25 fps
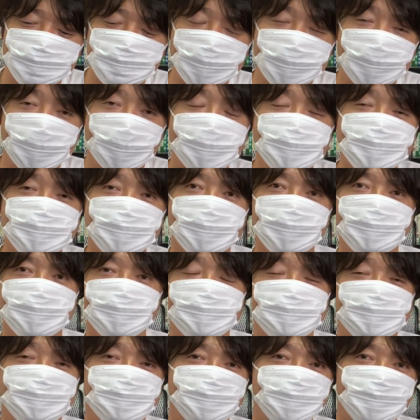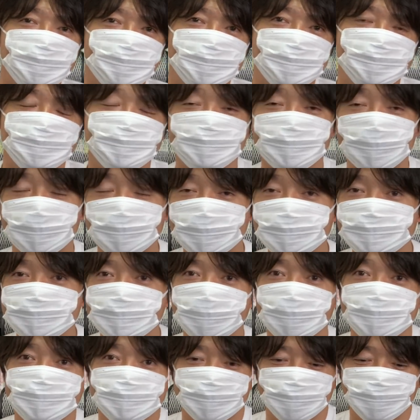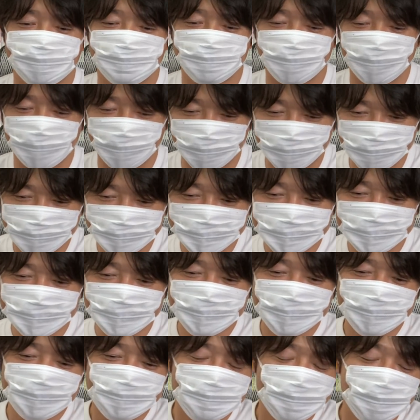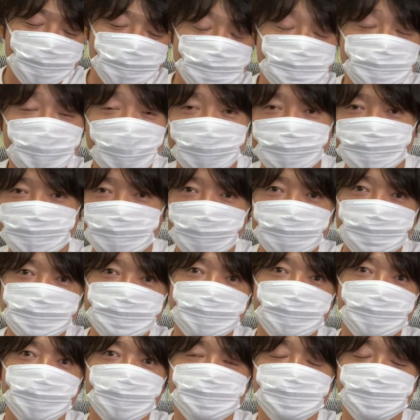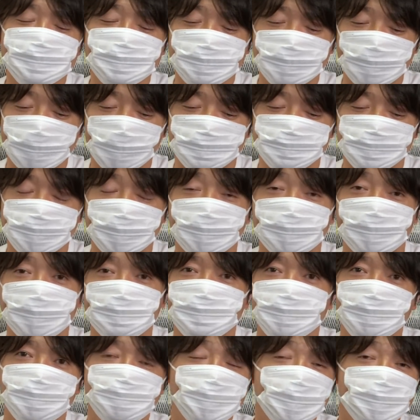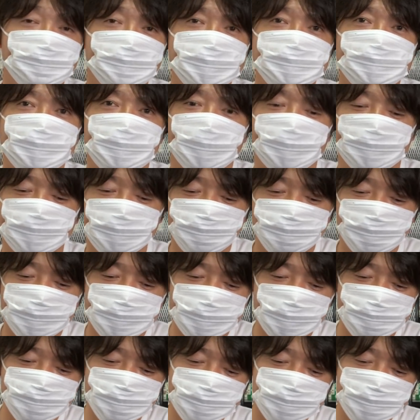円、まあ、7000円にしろよっていう形なんですけども、めちゃくちゃ安いな、みたいな、やっぱ思いましたね。で、これちゃん